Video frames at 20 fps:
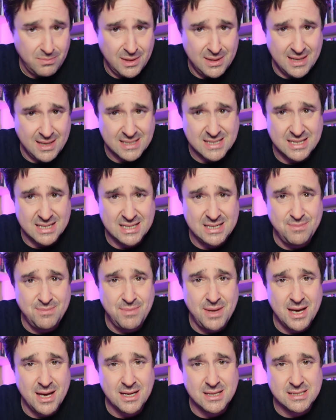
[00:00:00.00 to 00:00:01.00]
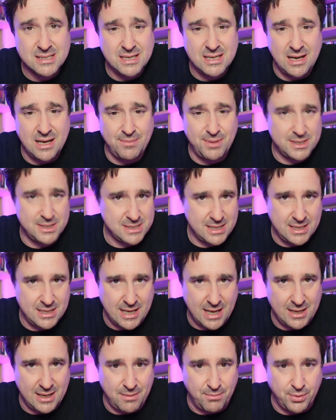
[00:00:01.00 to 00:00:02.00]
dass ich die mehr gesehen habe als jeden
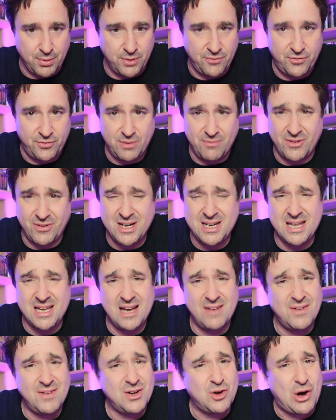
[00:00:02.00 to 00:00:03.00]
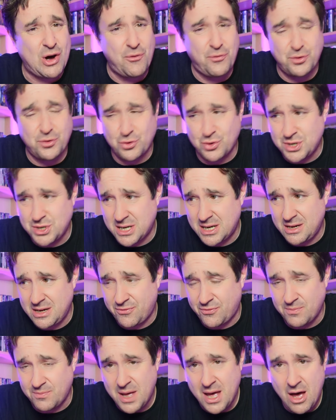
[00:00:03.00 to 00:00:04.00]
anderen Bond-Film, weil die irgendwann rauf und runter
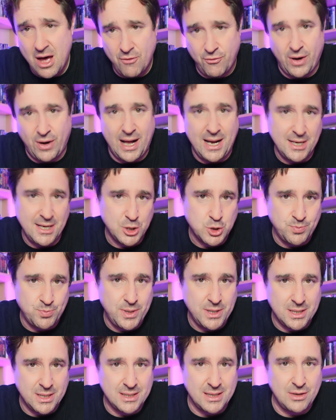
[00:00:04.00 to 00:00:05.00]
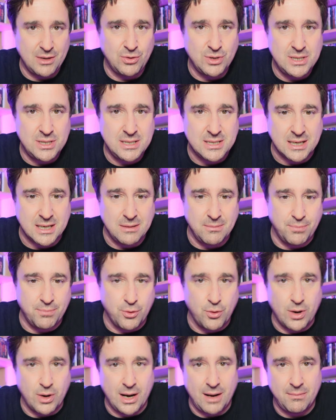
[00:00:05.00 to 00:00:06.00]
liefen, vor allen Dingen später dann auch in den dritten
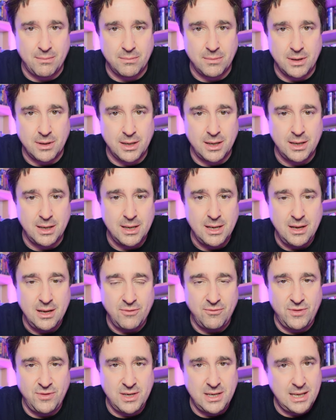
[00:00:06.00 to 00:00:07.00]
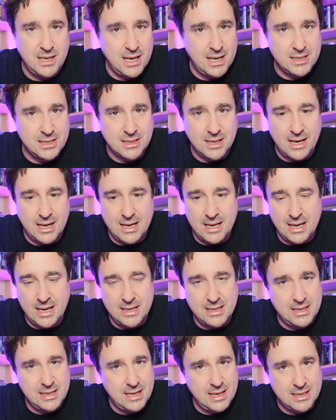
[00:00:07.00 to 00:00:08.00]
Programmen, ja, WDR 3,
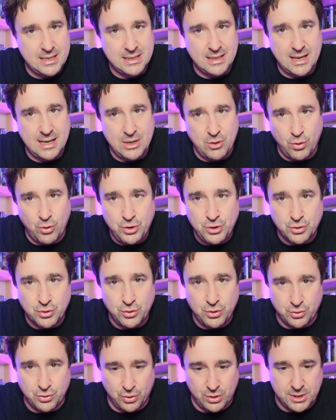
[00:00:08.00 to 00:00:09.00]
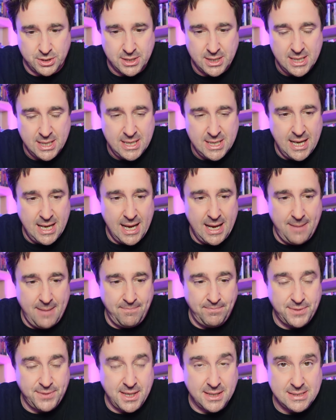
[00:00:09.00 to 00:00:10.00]
NDR 3 und, und, und.
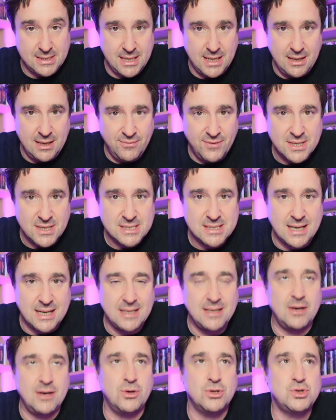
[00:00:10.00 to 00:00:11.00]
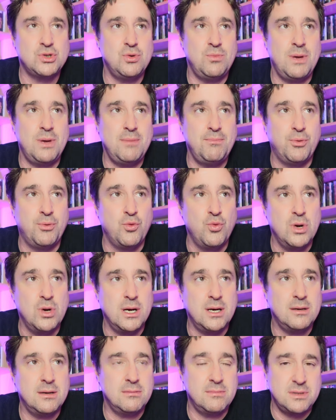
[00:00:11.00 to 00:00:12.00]
Ähm, tatsächlich war es dann ja auch so, mein
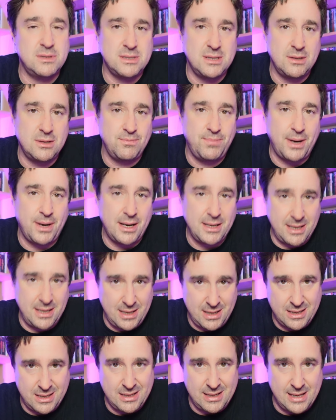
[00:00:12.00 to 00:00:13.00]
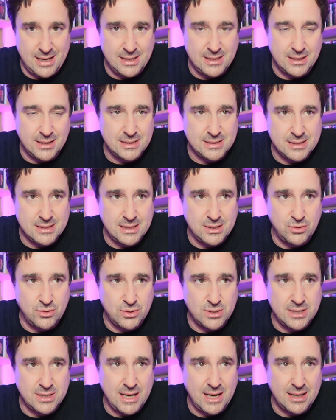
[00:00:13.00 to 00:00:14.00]
Bruder ist ja ein paar Jährchen älter als ich
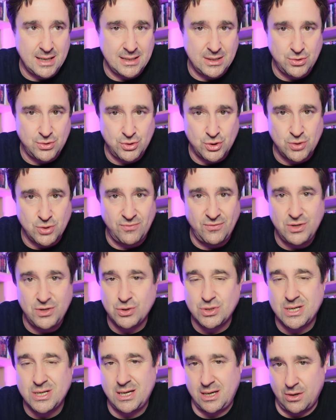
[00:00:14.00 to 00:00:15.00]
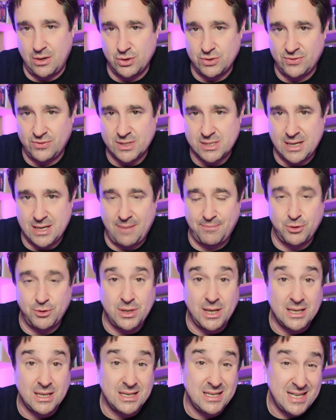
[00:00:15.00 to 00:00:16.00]
und der hat natürlich schon einen Videothekenausweis gehabt
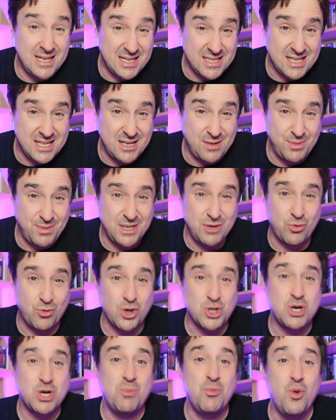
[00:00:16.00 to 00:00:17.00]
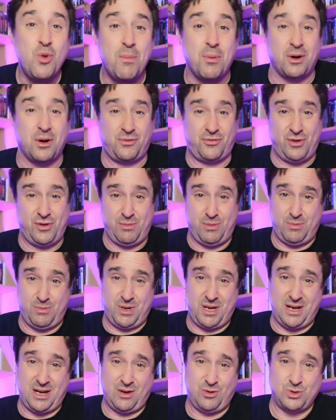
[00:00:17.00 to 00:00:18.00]
und hat in der Zeit immer die Roger Moore Bond-Filme mit
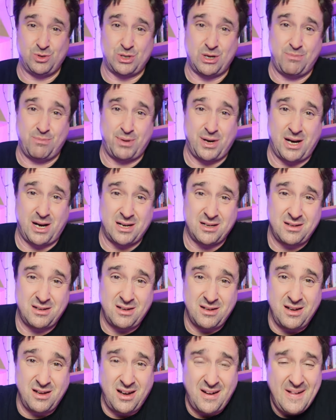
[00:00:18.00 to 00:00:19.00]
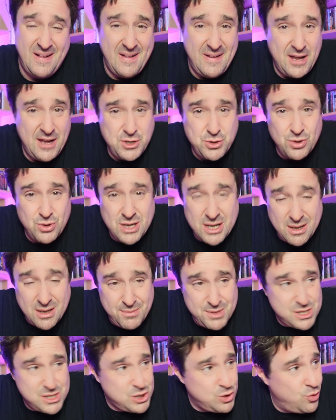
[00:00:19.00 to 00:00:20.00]
nach Hause gebracht, ja, in tödlicher
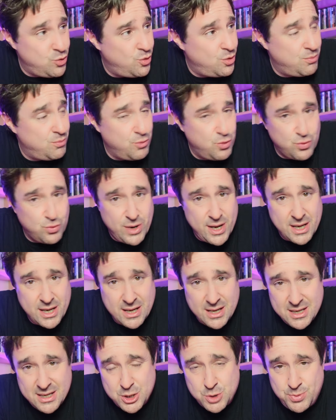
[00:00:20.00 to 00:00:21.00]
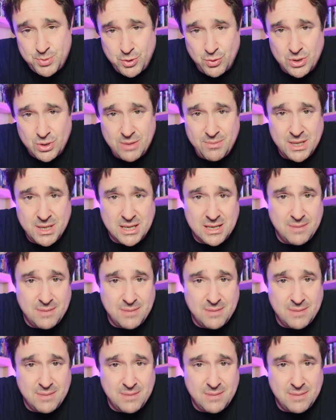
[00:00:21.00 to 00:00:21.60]
Mission, Moonraker, der Spion, der mich